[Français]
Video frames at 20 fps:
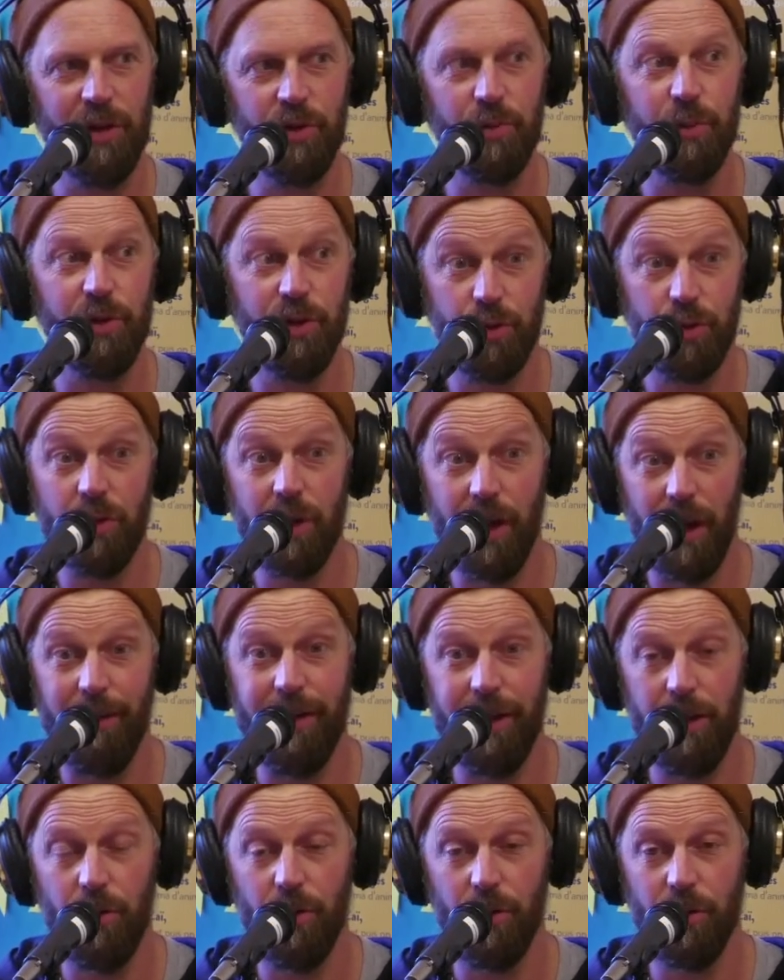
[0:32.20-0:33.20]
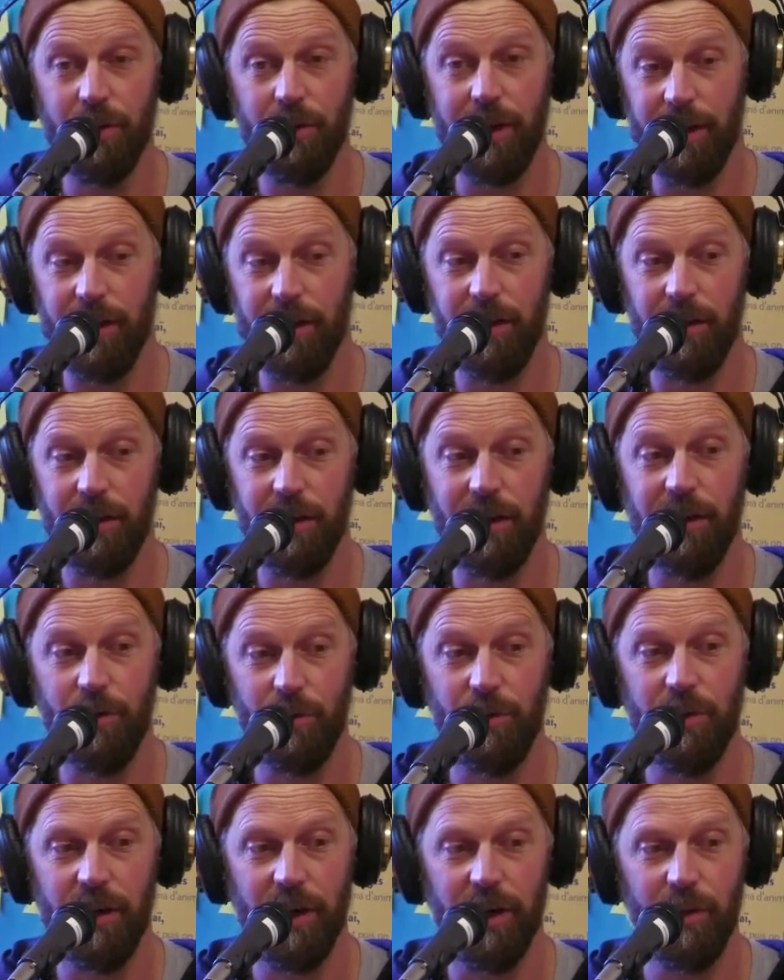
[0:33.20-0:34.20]
mais je travaille très
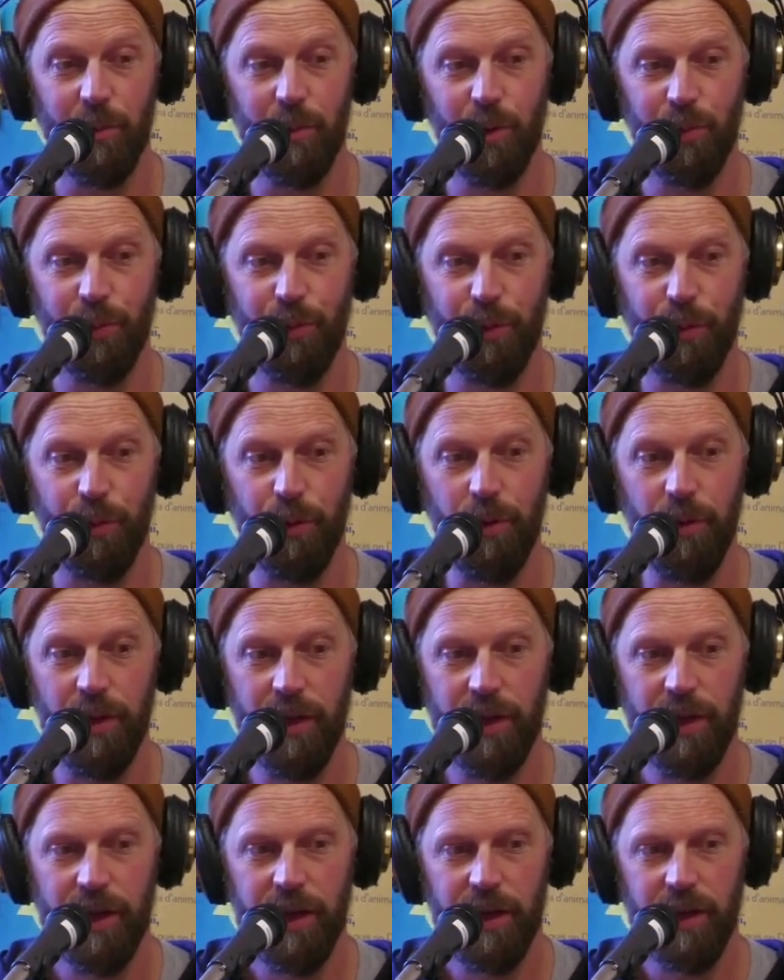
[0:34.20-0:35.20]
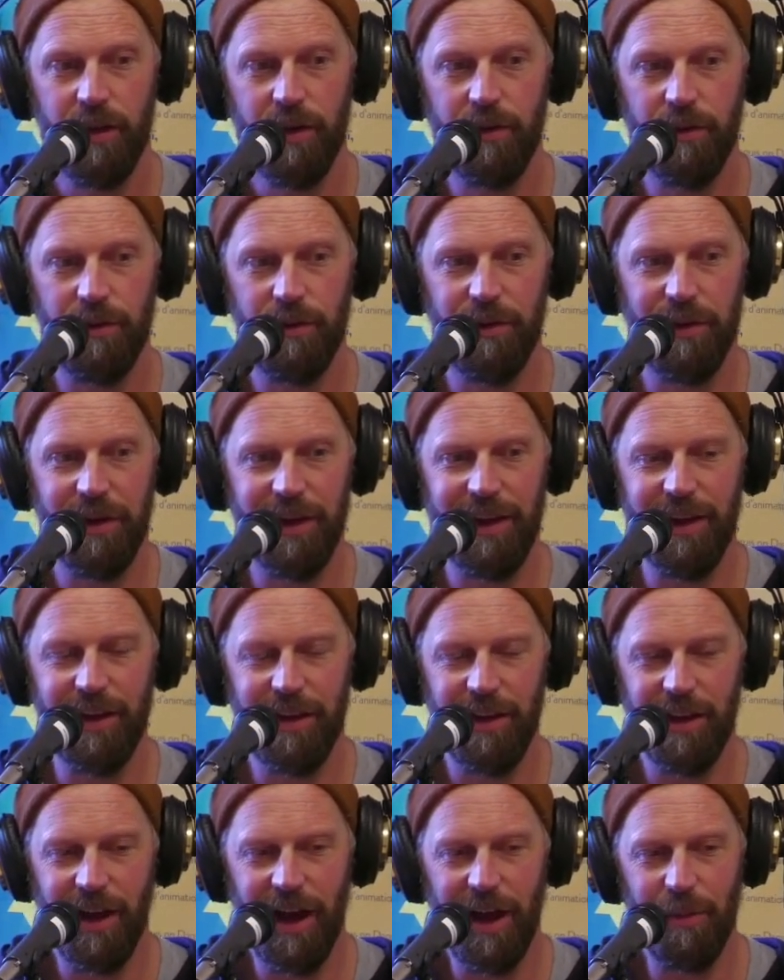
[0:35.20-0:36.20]
régulièrement pour eux
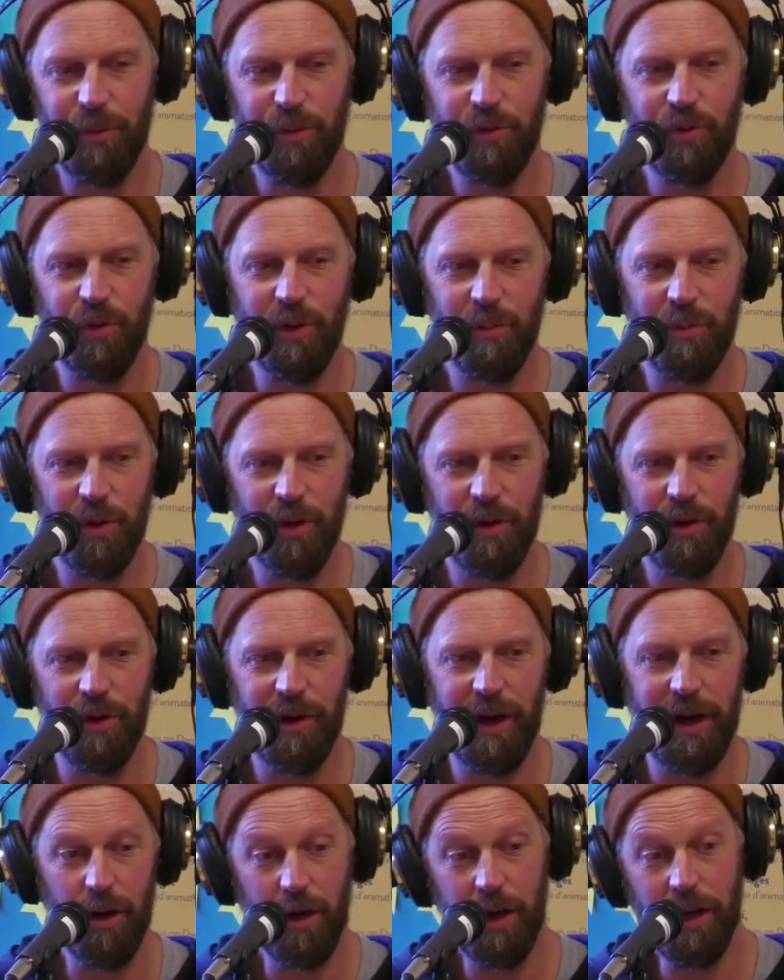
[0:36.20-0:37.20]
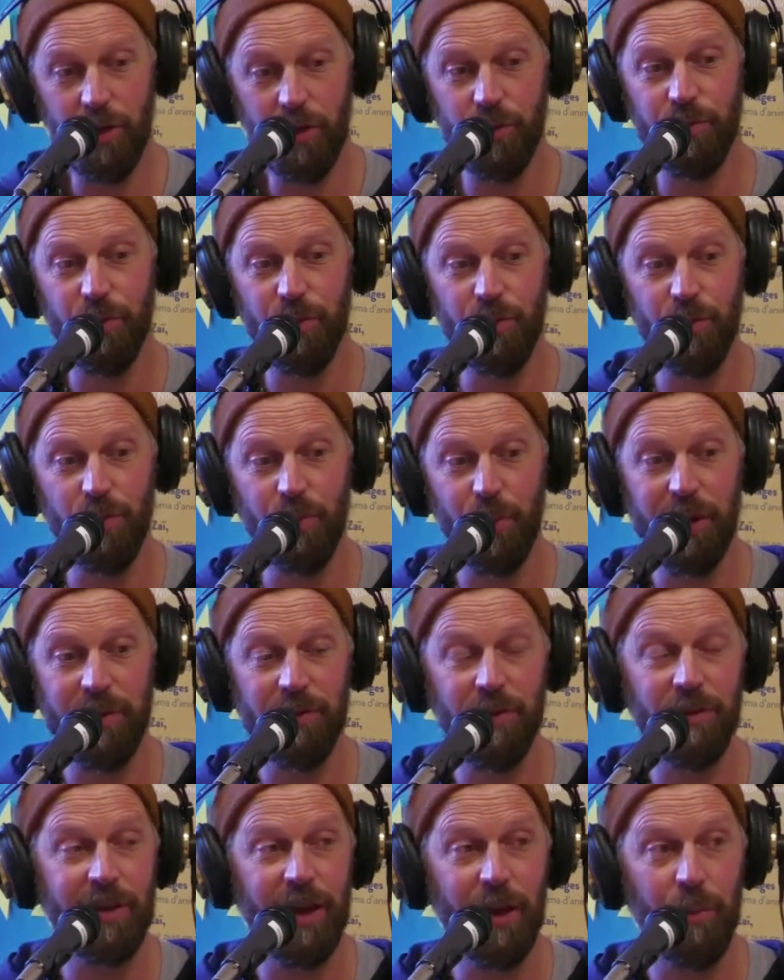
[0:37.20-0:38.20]
et habituellement. alors là, je suis venu
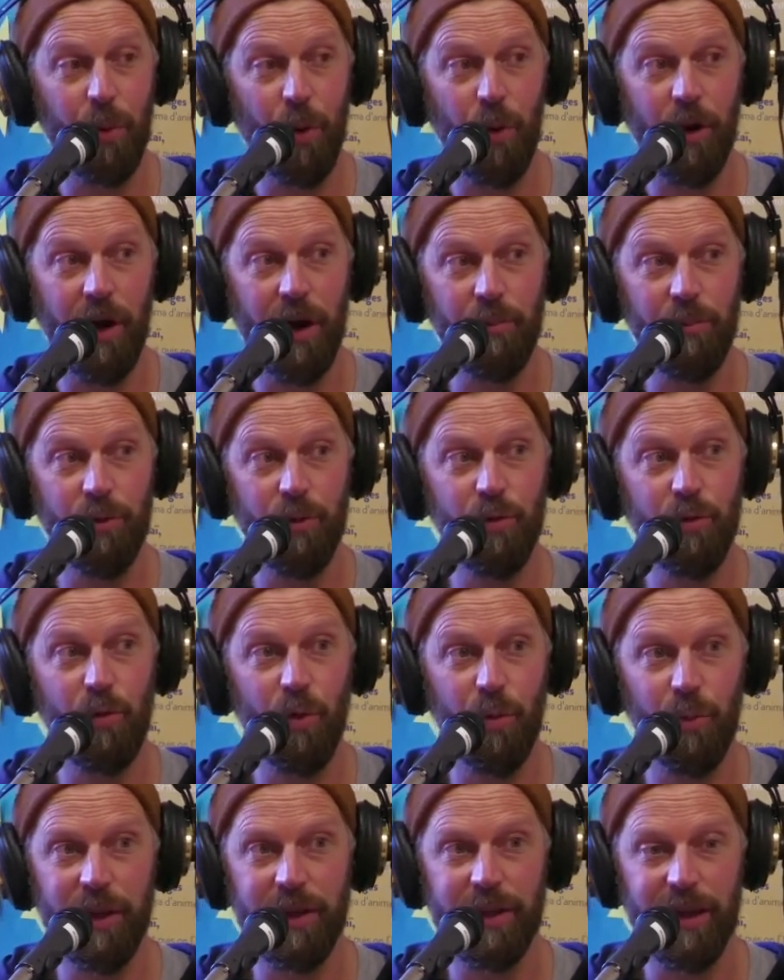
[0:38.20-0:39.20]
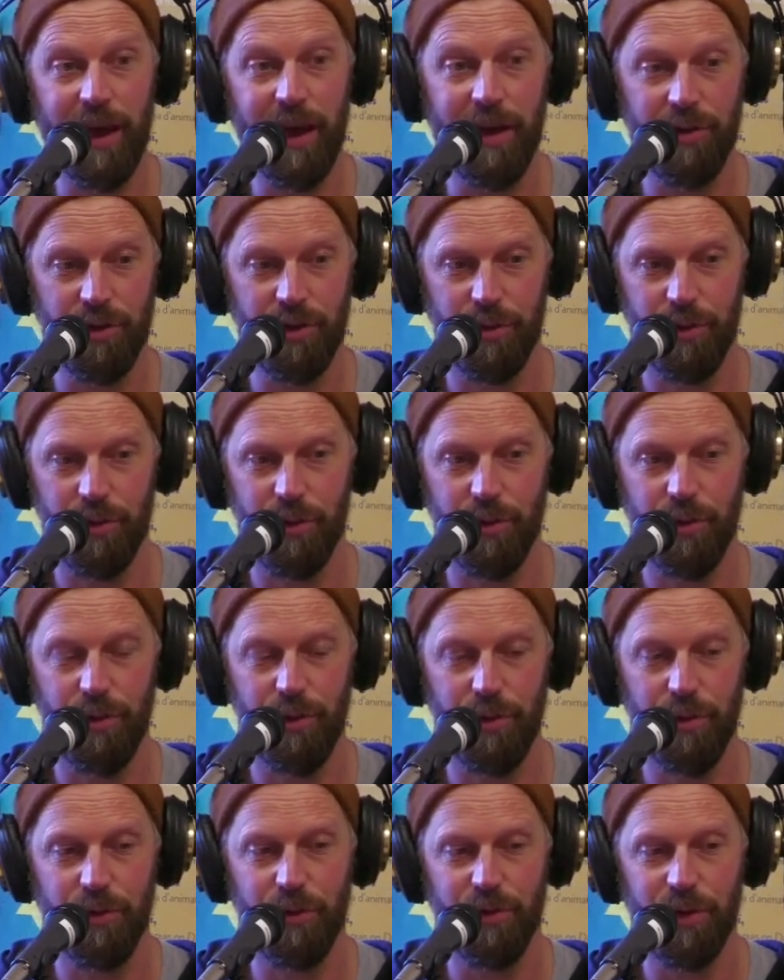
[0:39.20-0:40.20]
présenter un programme de court métrage
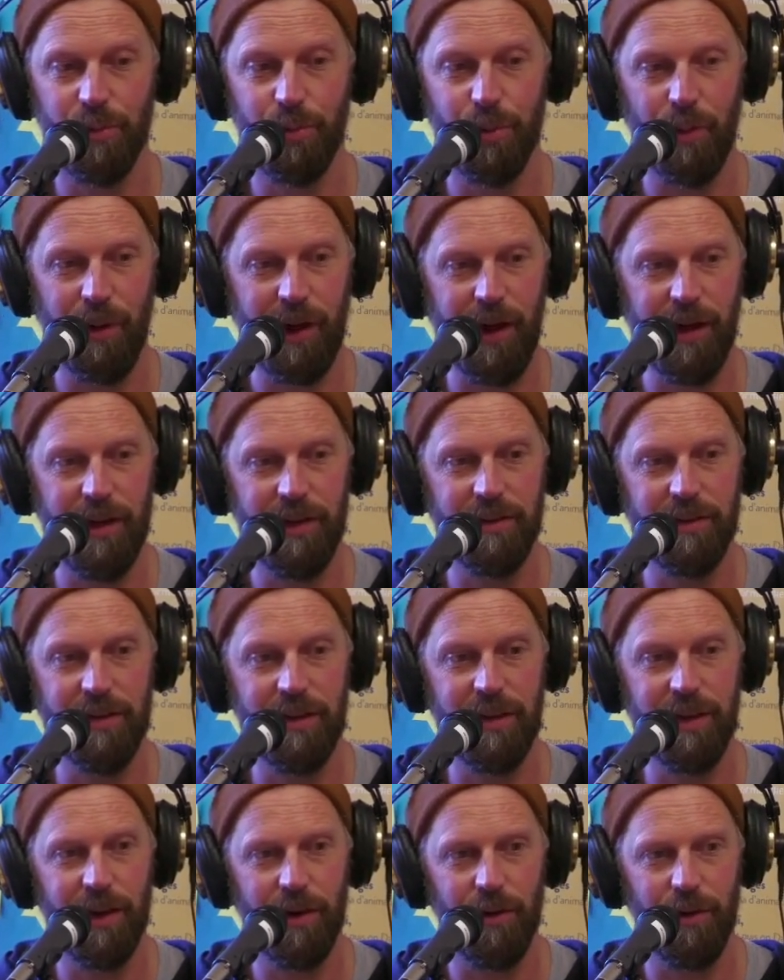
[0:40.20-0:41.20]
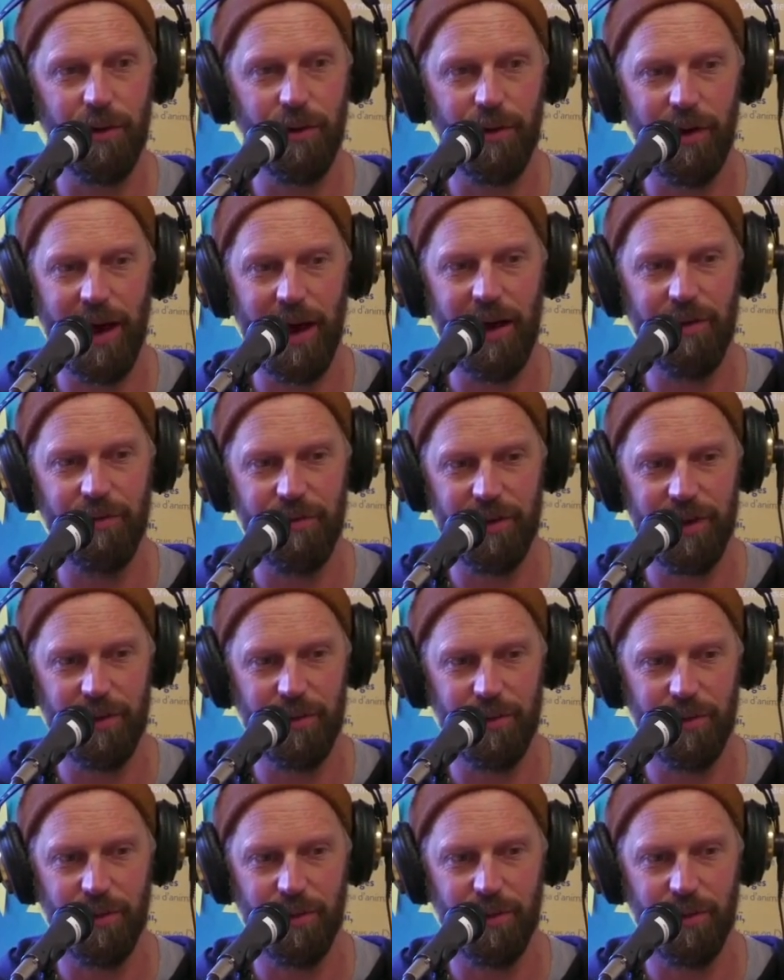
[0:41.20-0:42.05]
que j'ai pu réaliser avec